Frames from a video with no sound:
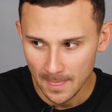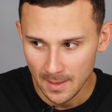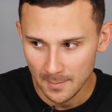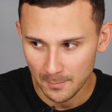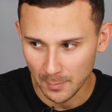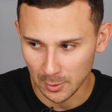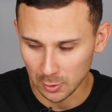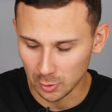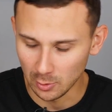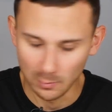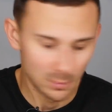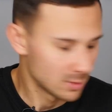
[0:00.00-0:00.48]

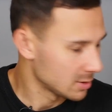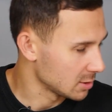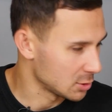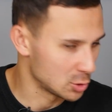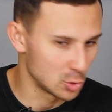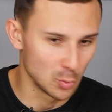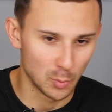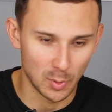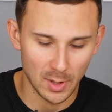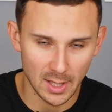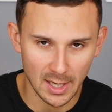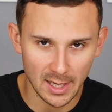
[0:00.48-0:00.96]
потом
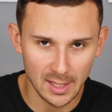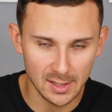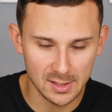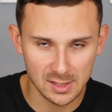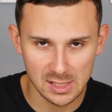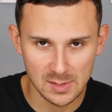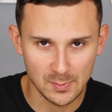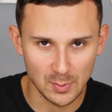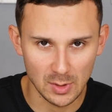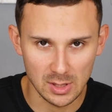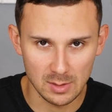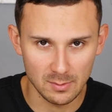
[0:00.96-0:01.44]

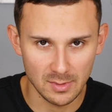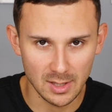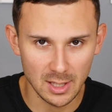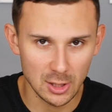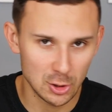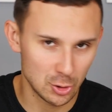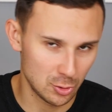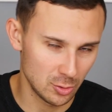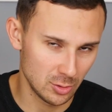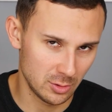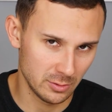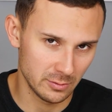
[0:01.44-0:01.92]
раздупляется и понимает,
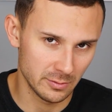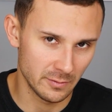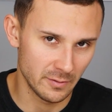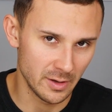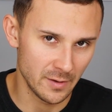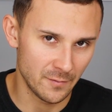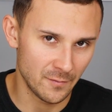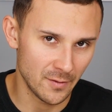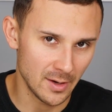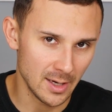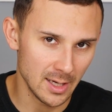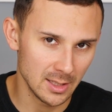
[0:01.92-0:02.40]
что этого
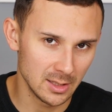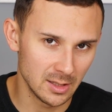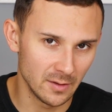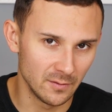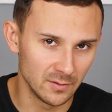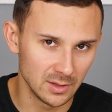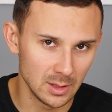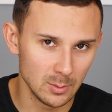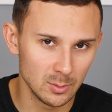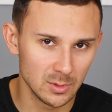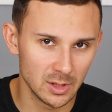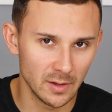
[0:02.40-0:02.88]
Wi-Fi
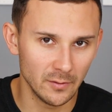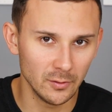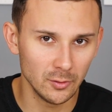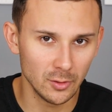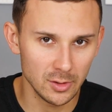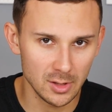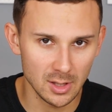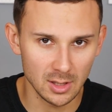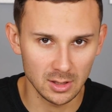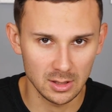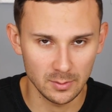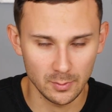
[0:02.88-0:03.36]
давным-давно
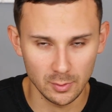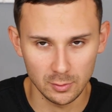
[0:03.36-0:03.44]
нет. И